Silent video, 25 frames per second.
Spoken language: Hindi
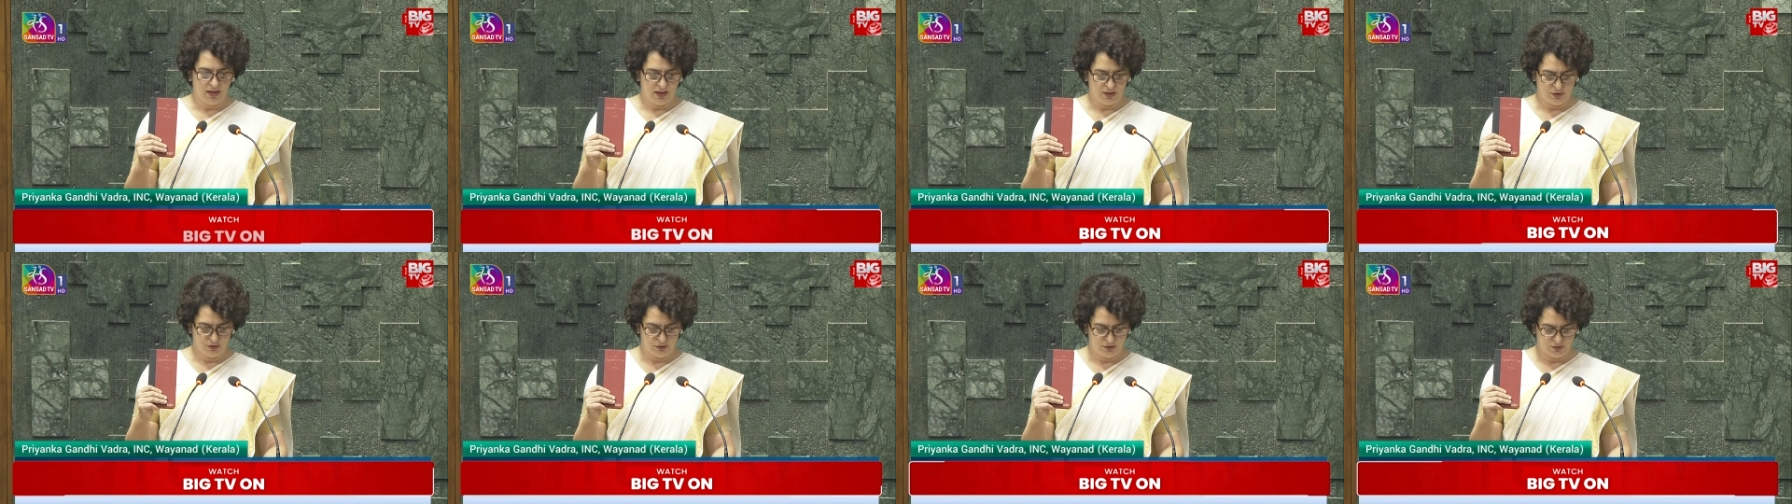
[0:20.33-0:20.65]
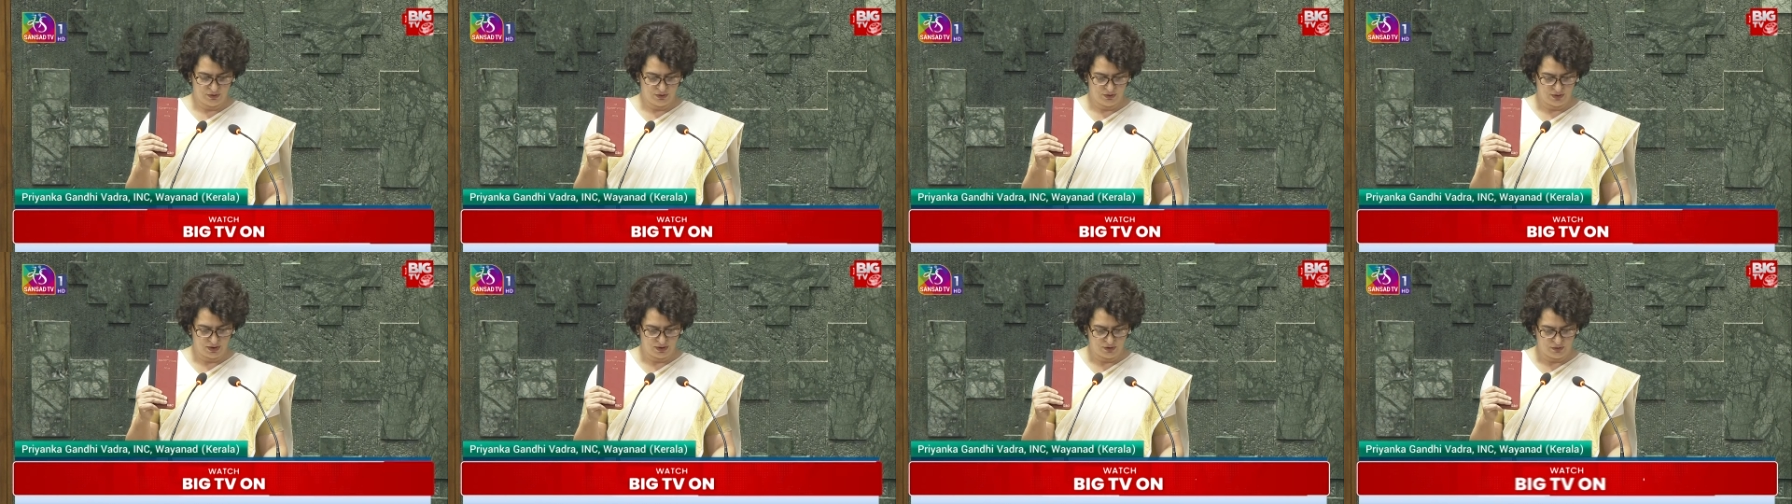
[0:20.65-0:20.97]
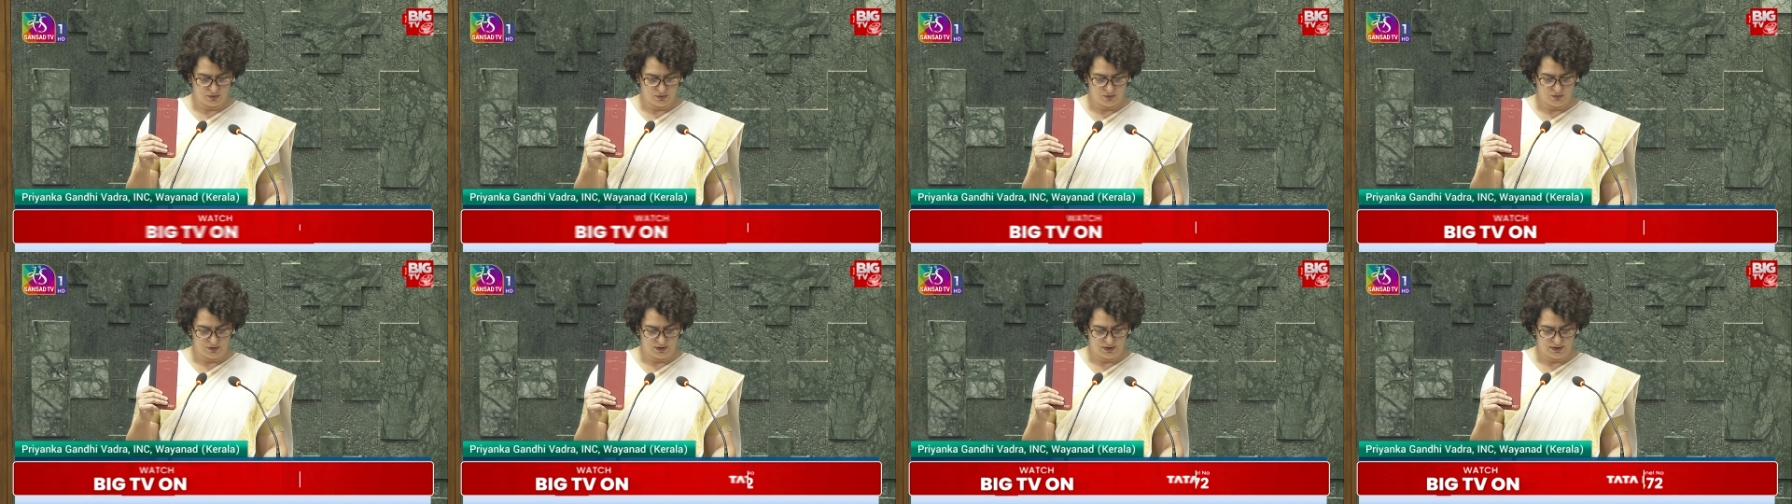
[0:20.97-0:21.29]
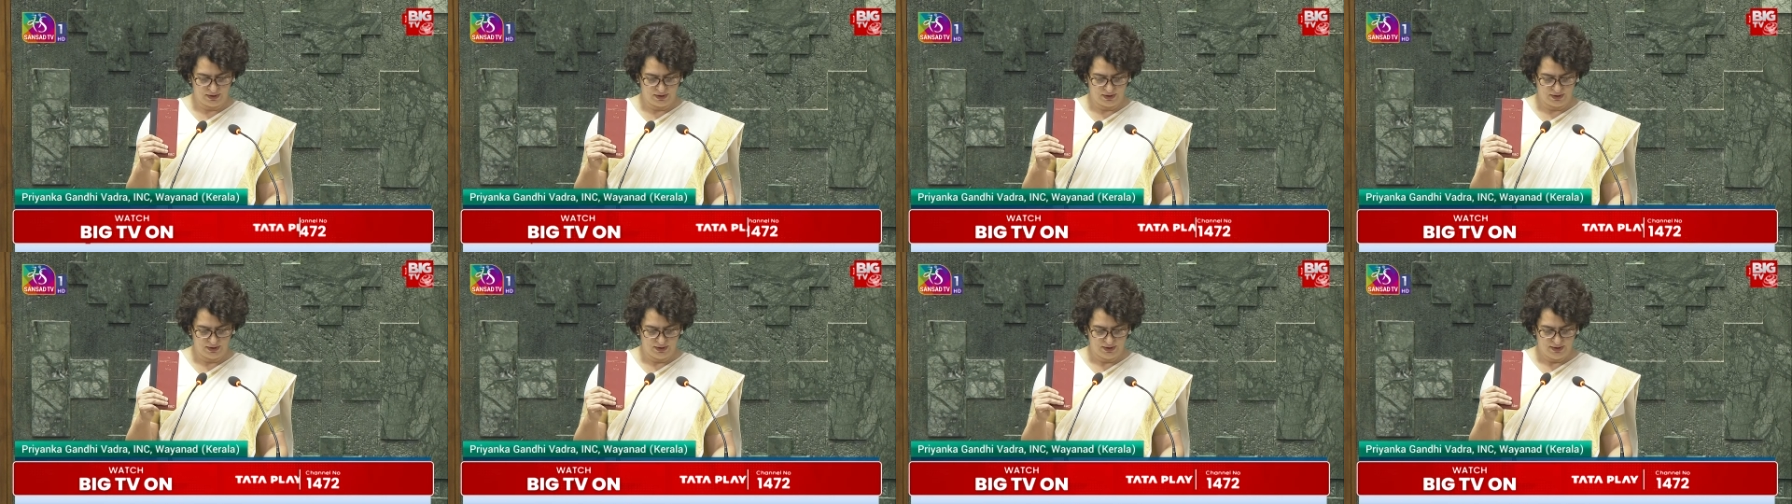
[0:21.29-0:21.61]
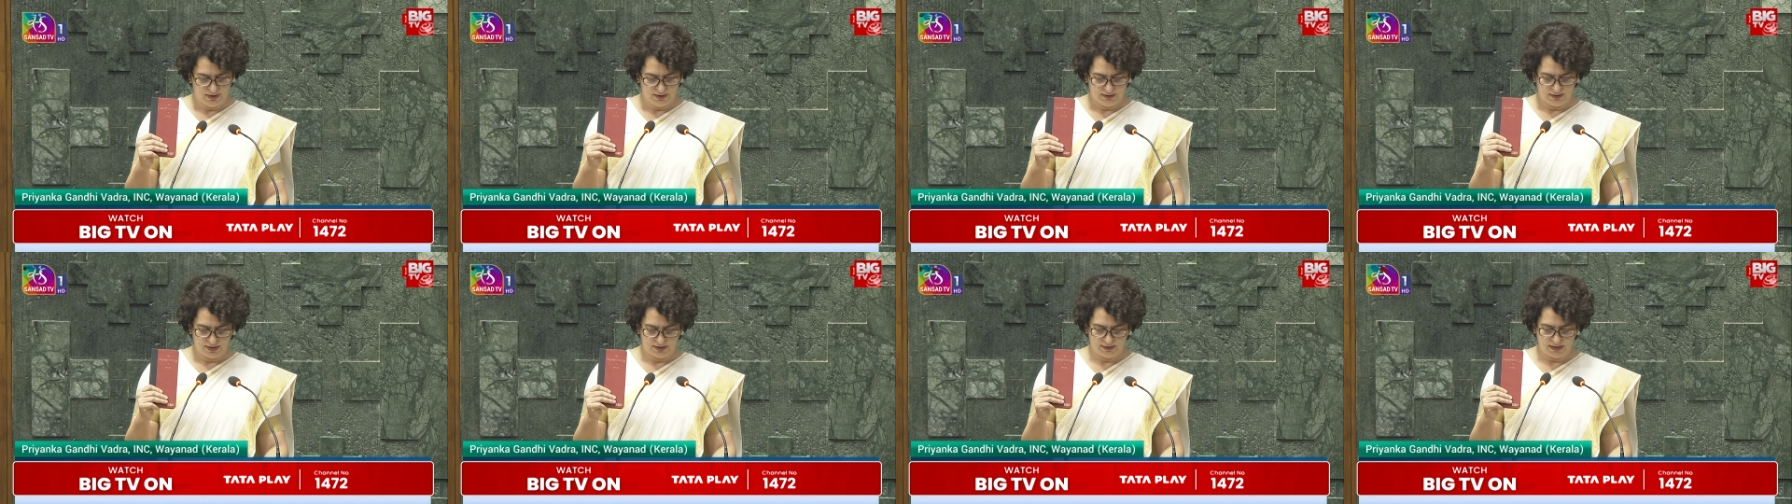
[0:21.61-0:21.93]
अक्षुण रखूंगी
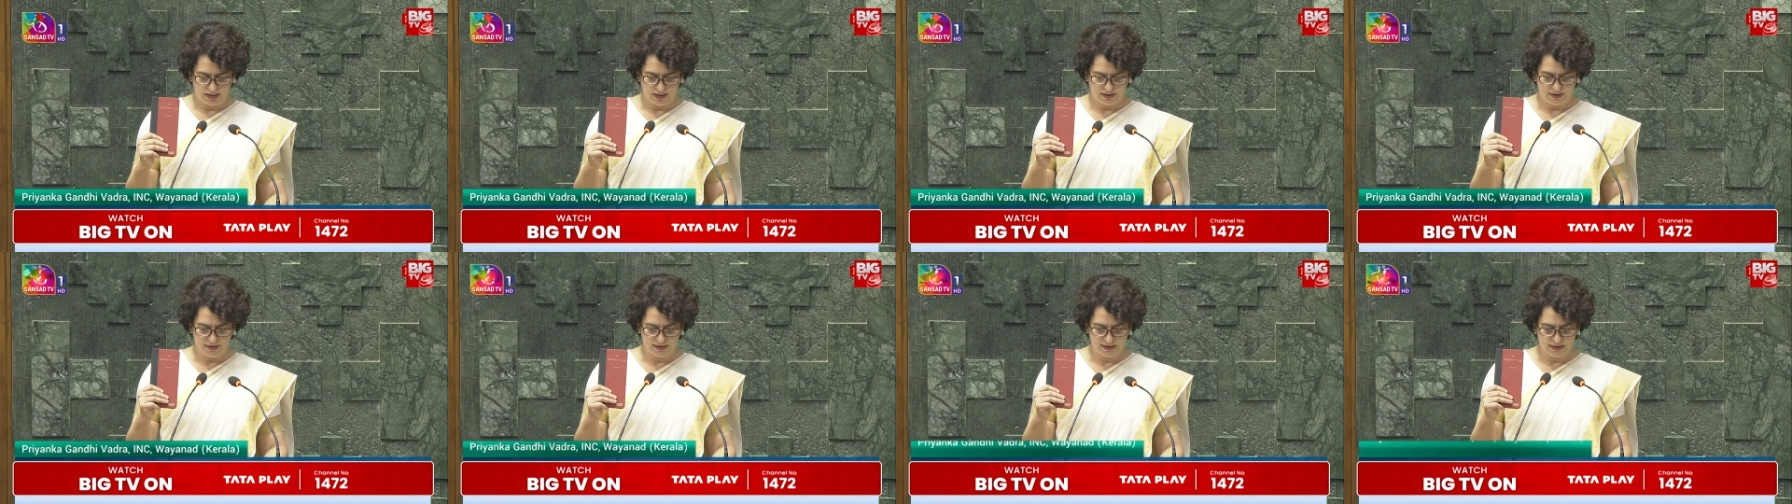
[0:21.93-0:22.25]
तथा